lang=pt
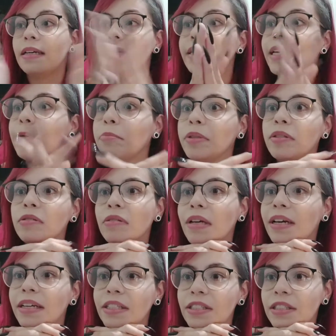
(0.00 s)
E a pessoa
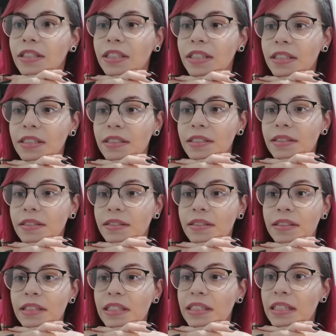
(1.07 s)
acha que,
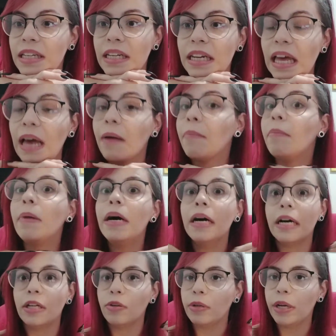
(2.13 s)
sei lá,
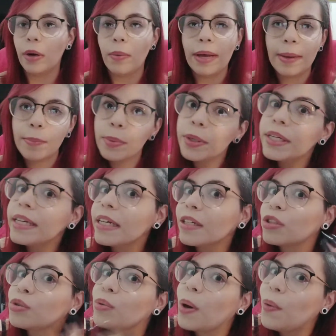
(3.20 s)
mano, não é porque a
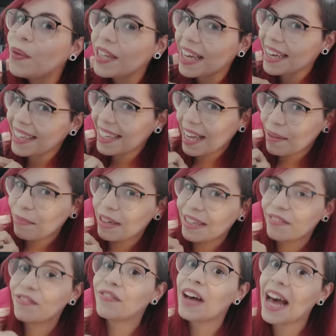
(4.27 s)
sua unha quebra
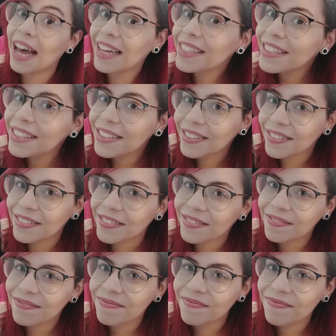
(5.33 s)
fácil
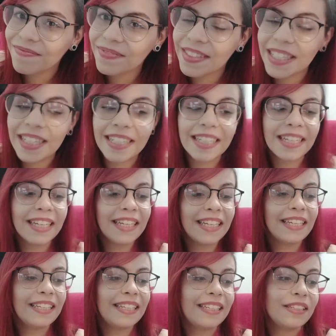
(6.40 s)

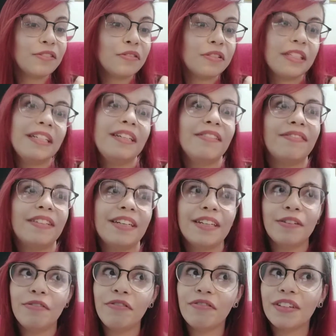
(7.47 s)
que isso significa que
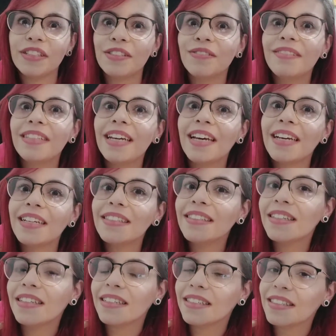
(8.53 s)
eu não faço
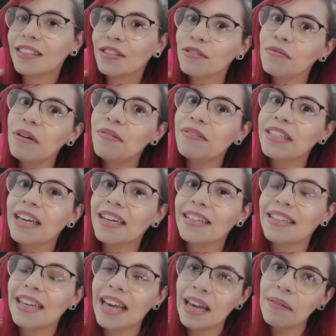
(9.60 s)
nada. Se a sua unha
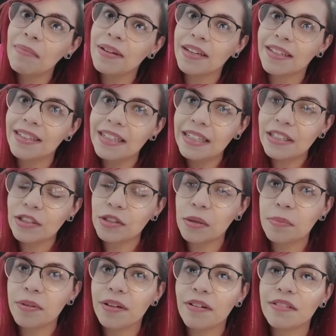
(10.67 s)
quebra só
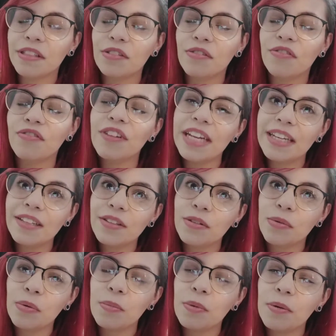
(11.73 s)
por causa do vento,
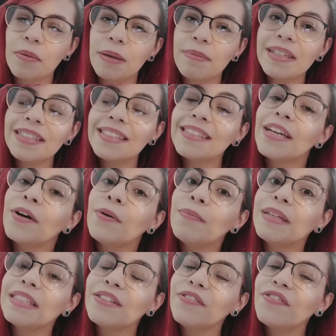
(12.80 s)
o problema é seu,
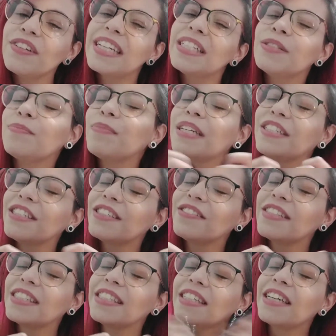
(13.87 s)
mas não fica despejando
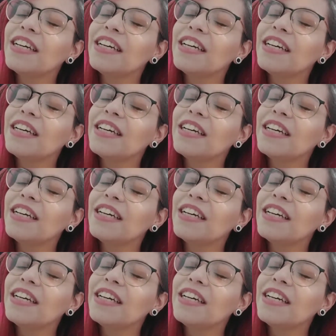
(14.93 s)
assim